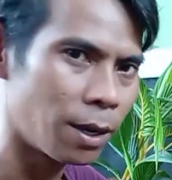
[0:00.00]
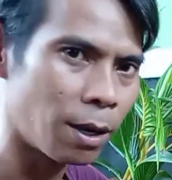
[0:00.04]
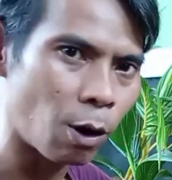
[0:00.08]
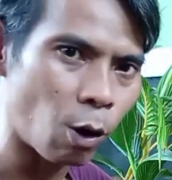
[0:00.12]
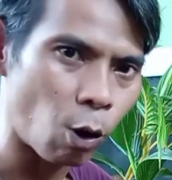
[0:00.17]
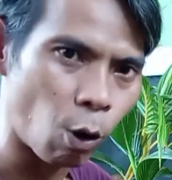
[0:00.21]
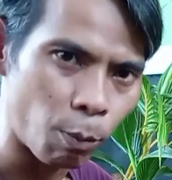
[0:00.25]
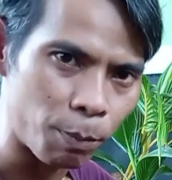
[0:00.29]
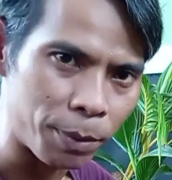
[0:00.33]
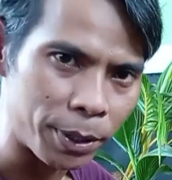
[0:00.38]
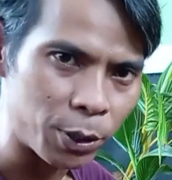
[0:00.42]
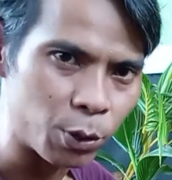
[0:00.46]

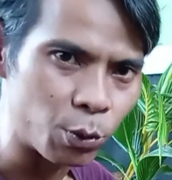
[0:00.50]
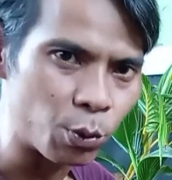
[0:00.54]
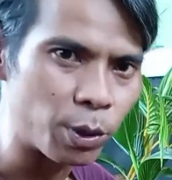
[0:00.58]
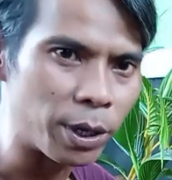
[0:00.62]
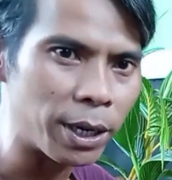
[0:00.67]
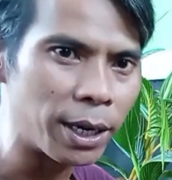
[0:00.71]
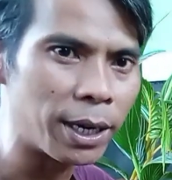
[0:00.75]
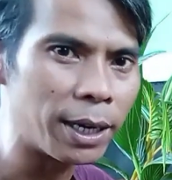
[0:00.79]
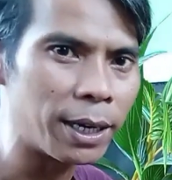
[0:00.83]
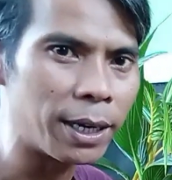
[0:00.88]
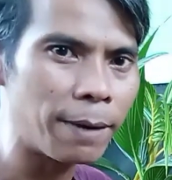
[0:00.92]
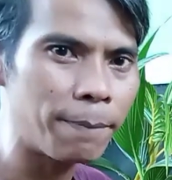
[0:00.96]
hobi
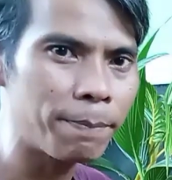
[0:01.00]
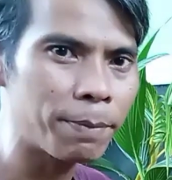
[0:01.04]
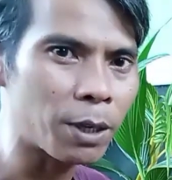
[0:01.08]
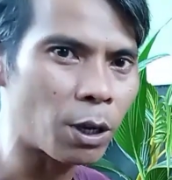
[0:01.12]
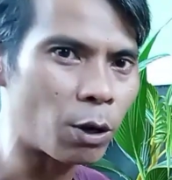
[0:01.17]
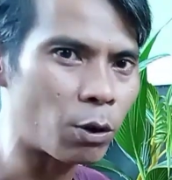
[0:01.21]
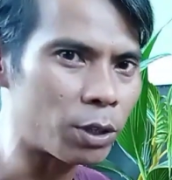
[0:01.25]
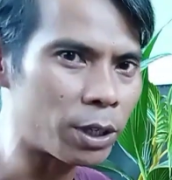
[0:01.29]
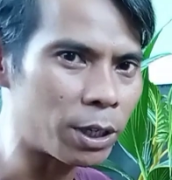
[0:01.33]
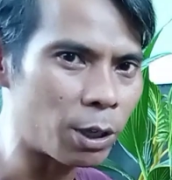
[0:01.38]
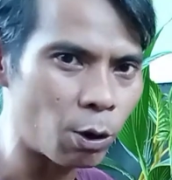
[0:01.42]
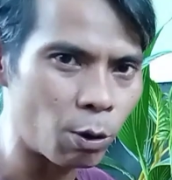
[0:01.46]
juga ya
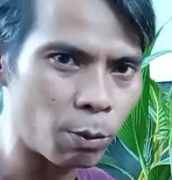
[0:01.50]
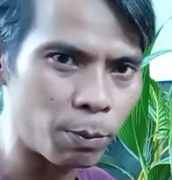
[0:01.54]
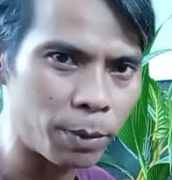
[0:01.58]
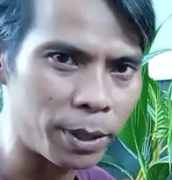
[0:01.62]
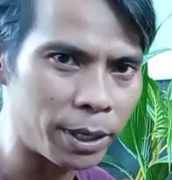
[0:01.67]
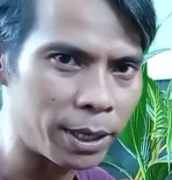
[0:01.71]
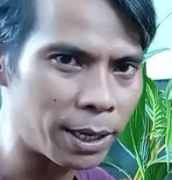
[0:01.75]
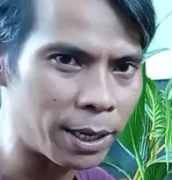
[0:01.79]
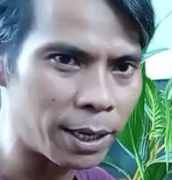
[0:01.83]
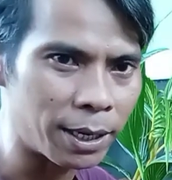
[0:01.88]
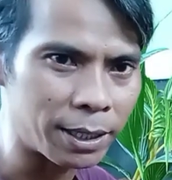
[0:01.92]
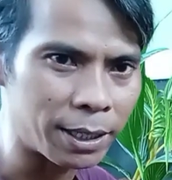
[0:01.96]
kalau tidak
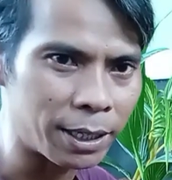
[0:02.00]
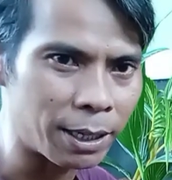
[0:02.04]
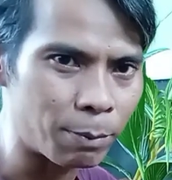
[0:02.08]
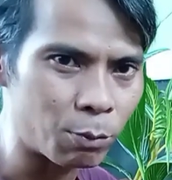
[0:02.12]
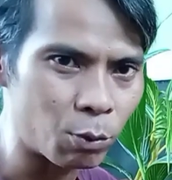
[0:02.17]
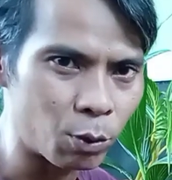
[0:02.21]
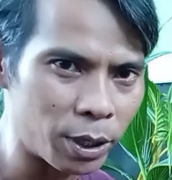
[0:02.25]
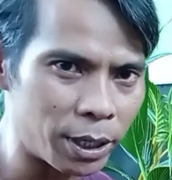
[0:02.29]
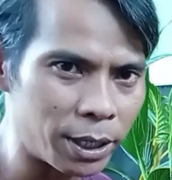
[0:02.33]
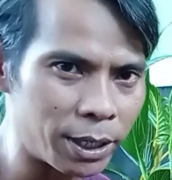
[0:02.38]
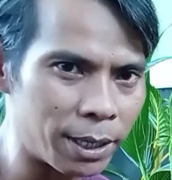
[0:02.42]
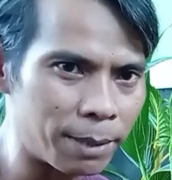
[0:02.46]
hobi ya tidak
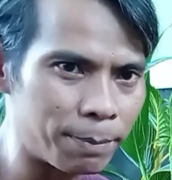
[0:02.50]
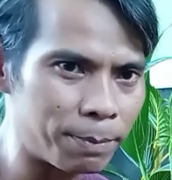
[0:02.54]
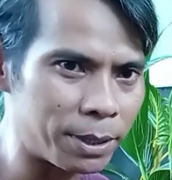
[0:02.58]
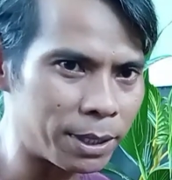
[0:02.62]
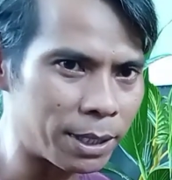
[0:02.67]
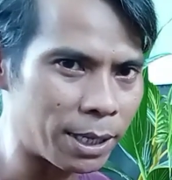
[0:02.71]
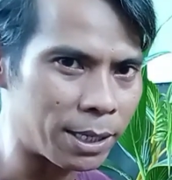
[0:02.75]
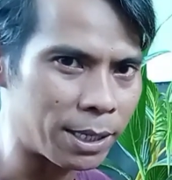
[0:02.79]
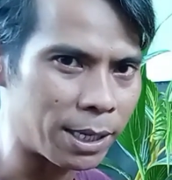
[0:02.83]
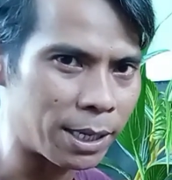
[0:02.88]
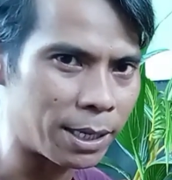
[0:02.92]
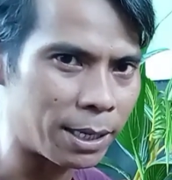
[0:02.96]
mungkin ya
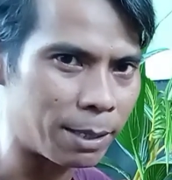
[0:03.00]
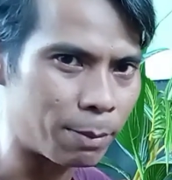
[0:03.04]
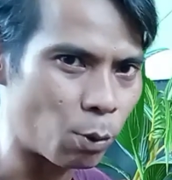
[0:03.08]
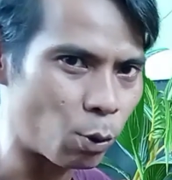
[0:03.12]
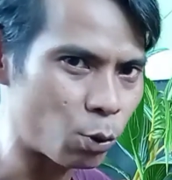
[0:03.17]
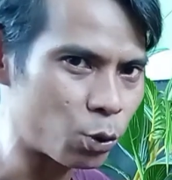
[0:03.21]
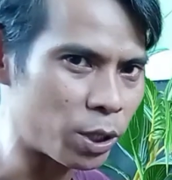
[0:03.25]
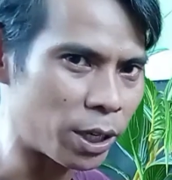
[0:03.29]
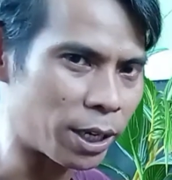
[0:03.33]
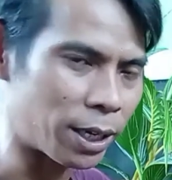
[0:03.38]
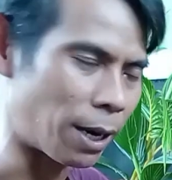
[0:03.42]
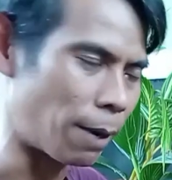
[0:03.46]
bisa jadi
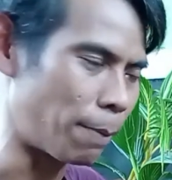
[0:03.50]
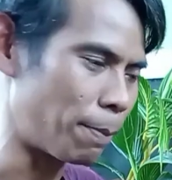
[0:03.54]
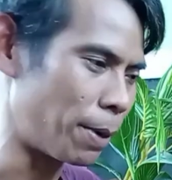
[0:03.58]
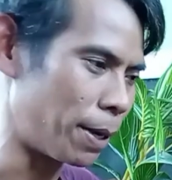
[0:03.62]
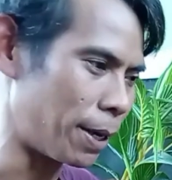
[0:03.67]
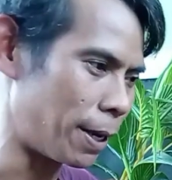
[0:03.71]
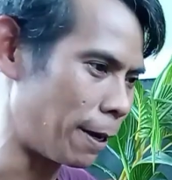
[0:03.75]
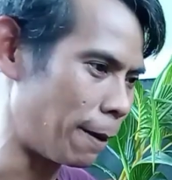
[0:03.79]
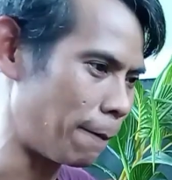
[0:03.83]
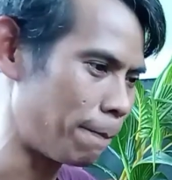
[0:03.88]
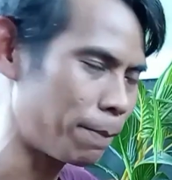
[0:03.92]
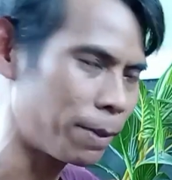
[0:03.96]
bonsai kelapa
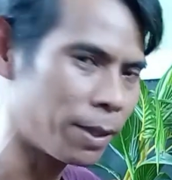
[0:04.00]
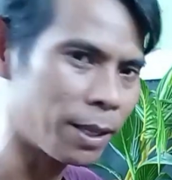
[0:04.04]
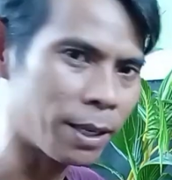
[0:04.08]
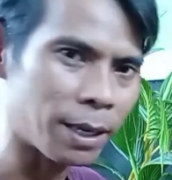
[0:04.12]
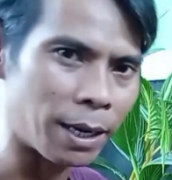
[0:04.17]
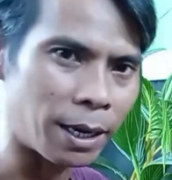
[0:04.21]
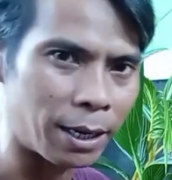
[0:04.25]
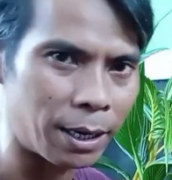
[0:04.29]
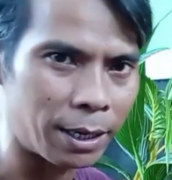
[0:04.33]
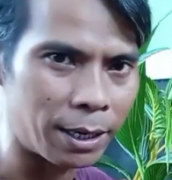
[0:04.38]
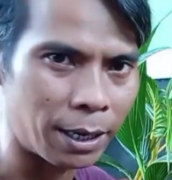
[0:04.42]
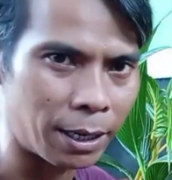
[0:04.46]
ya
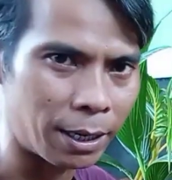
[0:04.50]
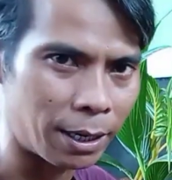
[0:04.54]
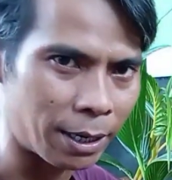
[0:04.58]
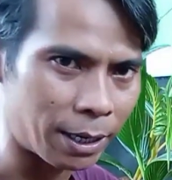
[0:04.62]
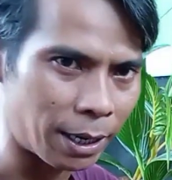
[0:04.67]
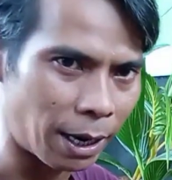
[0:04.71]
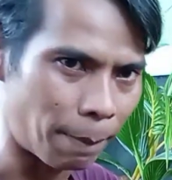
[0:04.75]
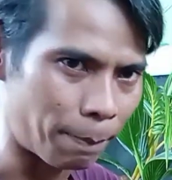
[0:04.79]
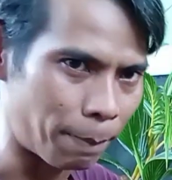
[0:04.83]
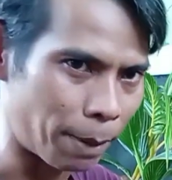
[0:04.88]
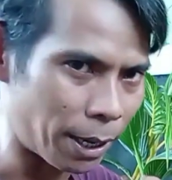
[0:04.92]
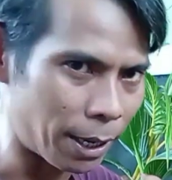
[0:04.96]
karena dari
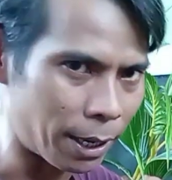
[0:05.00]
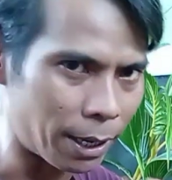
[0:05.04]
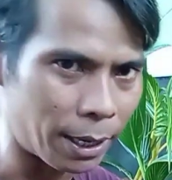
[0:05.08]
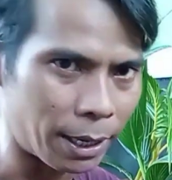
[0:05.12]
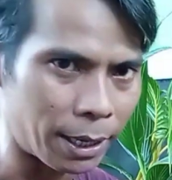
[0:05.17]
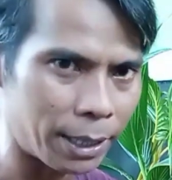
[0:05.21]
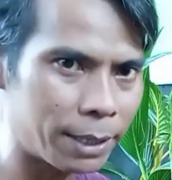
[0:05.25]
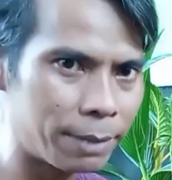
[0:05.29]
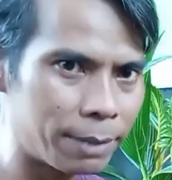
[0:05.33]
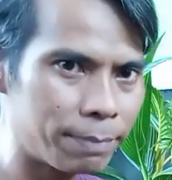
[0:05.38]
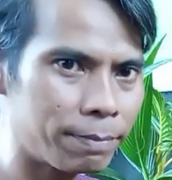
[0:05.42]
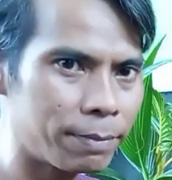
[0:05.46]
kelapa
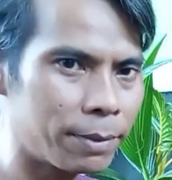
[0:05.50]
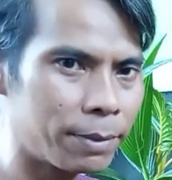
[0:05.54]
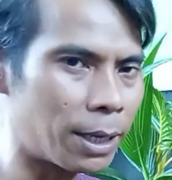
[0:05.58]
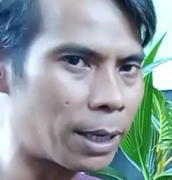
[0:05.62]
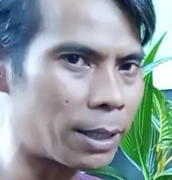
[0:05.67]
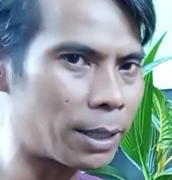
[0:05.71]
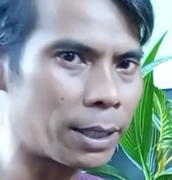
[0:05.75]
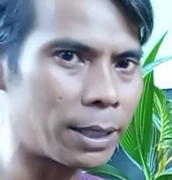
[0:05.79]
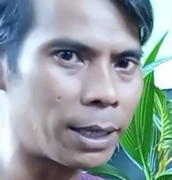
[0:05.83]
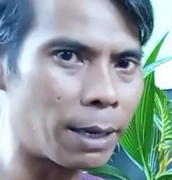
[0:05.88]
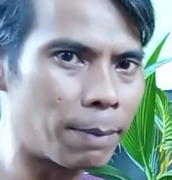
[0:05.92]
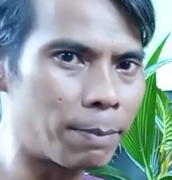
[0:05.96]
kering
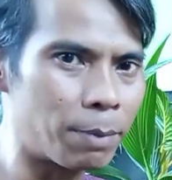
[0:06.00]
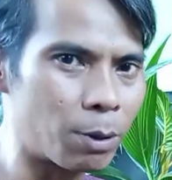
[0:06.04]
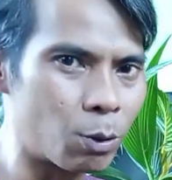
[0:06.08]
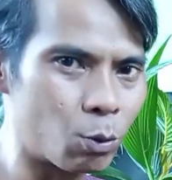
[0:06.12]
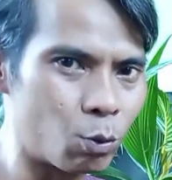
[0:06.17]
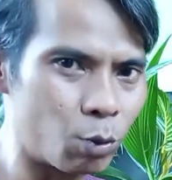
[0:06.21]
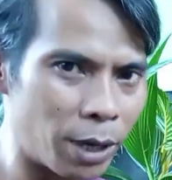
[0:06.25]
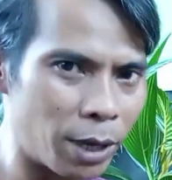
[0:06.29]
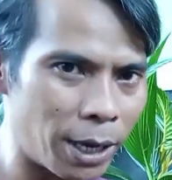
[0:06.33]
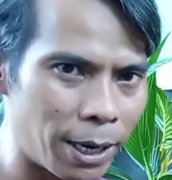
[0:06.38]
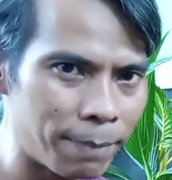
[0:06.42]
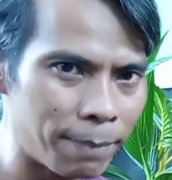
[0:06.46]
yang tidak
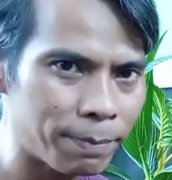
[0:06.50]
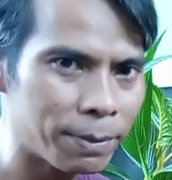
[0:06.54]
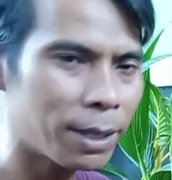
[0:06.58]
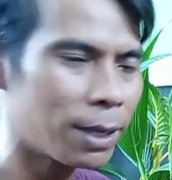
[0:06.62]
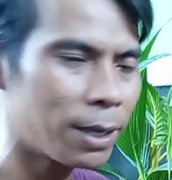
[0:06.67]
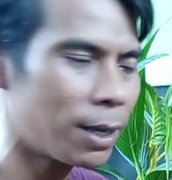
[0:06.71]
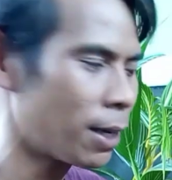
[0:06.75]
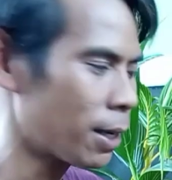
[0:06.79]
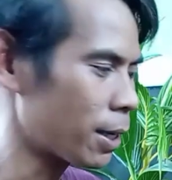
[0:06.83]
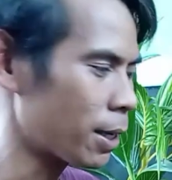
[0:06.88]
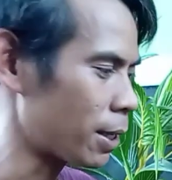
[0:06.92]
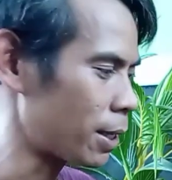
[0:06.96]
berguna
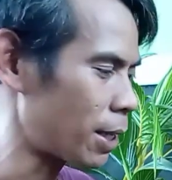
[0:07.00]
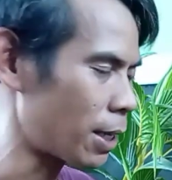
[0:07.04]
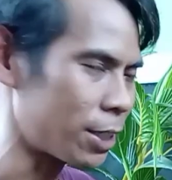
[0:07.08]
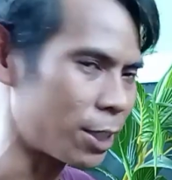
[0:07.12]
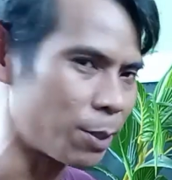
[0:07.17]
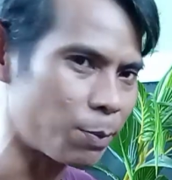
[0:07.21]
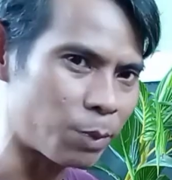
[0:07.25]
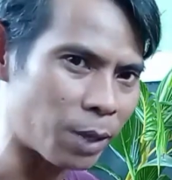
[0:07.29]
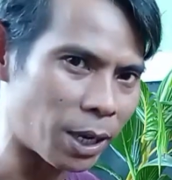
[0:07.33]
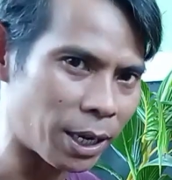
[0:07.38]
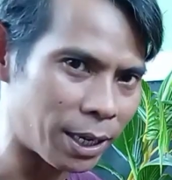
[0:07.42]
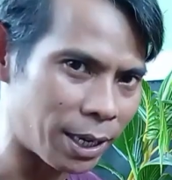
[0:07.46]
kita
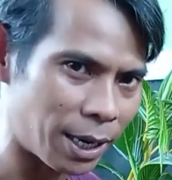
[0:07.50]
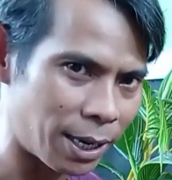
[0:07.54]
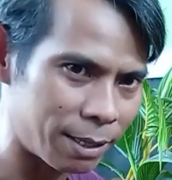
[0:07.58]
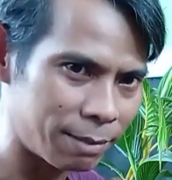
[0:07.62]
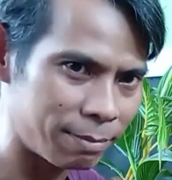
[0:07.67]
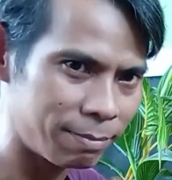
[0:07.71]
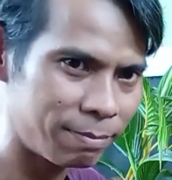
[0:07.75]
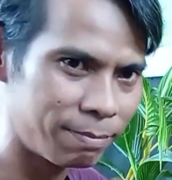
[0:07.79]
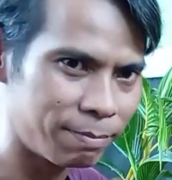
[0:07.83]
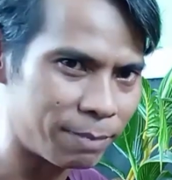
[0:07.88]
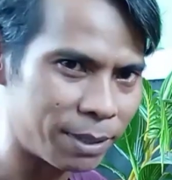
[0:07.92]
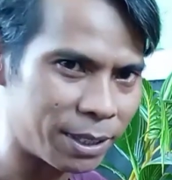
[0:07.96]

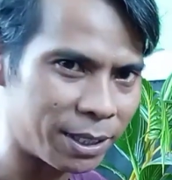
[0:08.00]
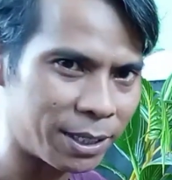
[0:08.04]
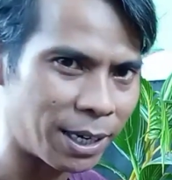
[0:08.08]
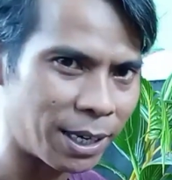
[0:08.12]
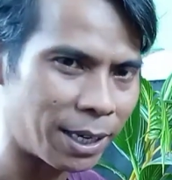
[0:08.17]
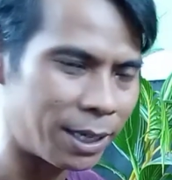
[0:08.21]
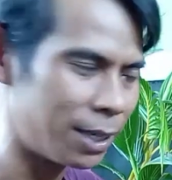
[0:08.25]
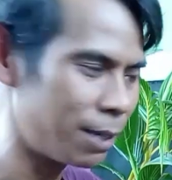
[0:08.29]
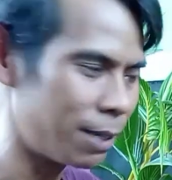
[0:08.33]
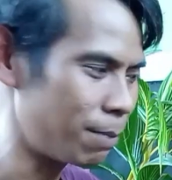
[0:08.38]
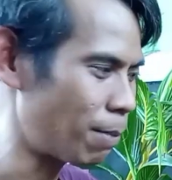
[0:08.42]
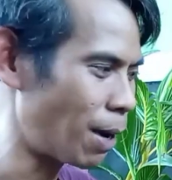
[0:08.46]
ciptakan
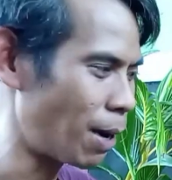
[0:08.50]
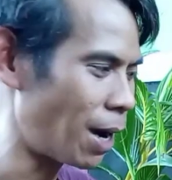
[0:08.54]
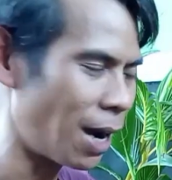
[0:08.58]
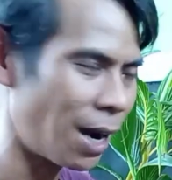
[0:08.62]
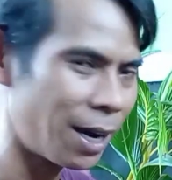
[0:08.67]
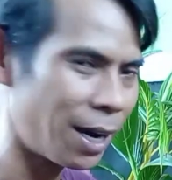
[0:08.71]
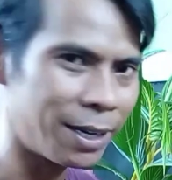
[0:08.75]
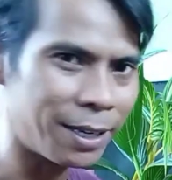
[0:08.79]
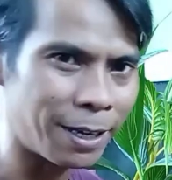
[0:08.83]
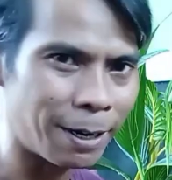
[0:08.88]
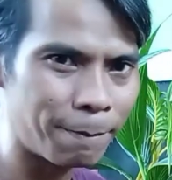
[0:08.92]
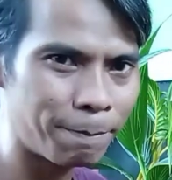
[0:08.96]
menjadi
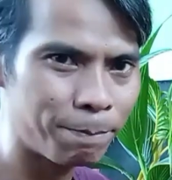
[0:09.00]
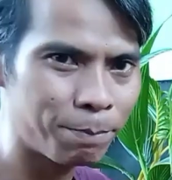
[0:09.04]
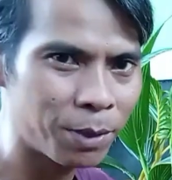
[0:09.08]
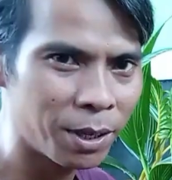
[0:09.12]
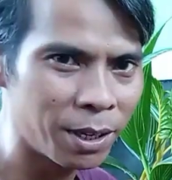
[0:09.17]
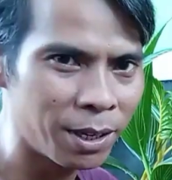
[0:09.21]
bahan yang